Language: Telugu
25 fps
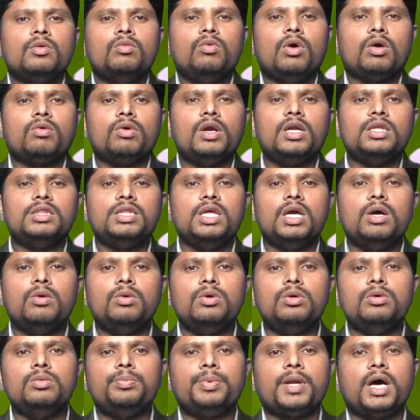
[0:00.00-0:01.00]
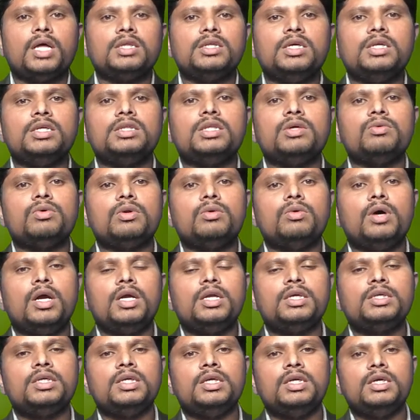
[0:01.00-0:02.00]
ఒకవేళ దేవుడు ప్రాధాన్యత ఇవ్వని
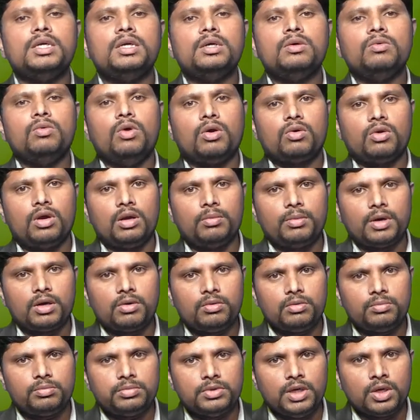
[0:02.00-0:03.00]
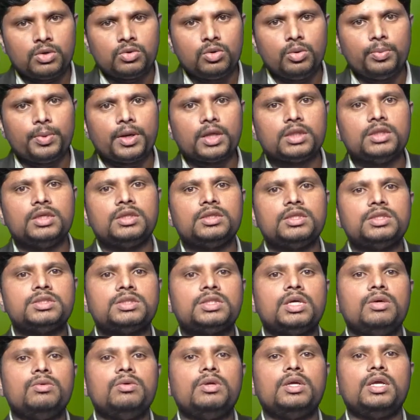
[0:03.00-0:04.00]
వాటికి ఒకవేళ మనం ఎక్కువ ప్రాధాన్యత
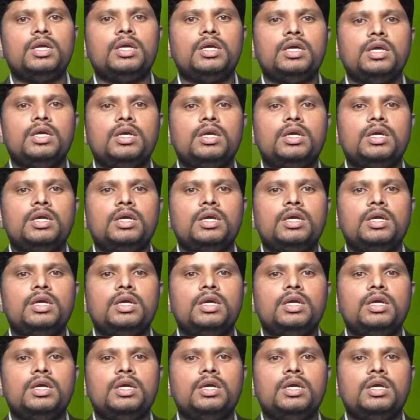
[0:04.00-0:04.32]
ఇస్తూ ఉంటే